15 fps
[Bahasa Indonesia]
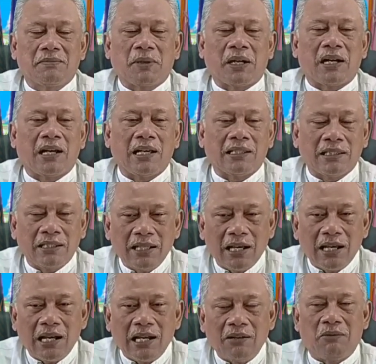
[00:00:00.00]

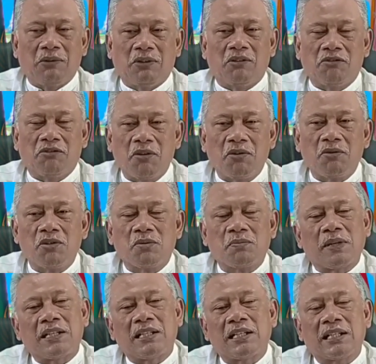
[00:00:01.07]
perhatian, untuk fokus
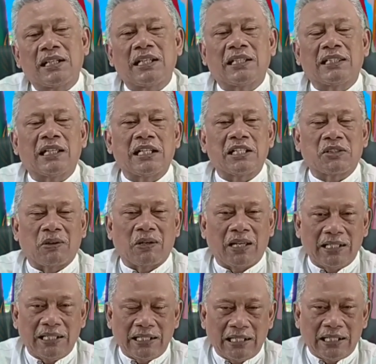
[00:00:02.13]
pada kegiatan di sekolah
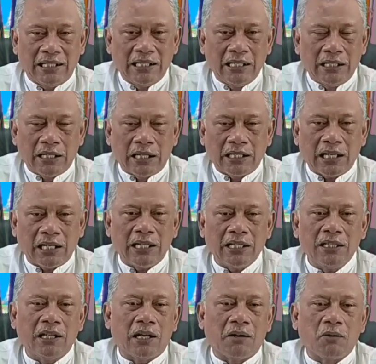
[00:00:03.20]
ini. Dan
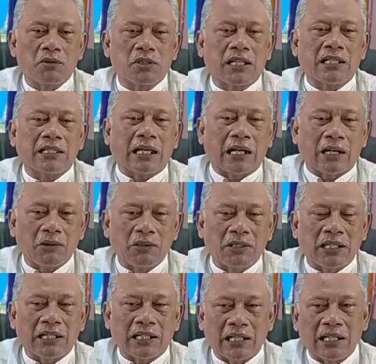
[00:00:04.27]
kalian tidak usah takut
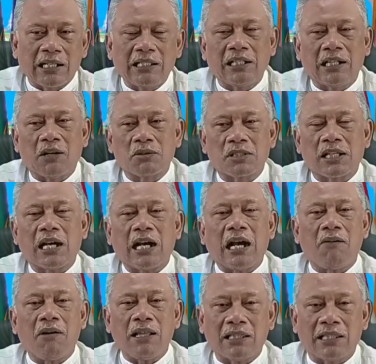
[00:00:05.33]
dan kalian tidak usah
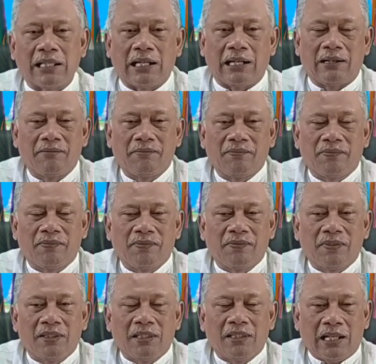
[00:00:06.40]
khawatir.
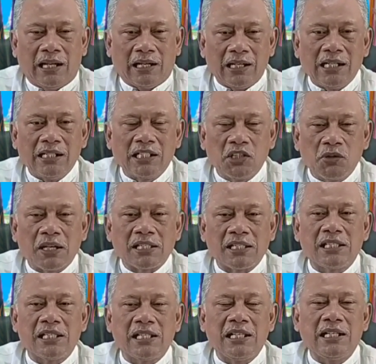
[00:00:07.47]
Karena di dua
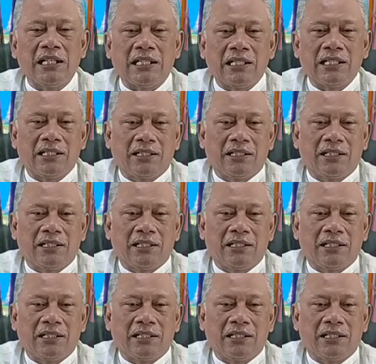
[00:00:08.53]
sisi ini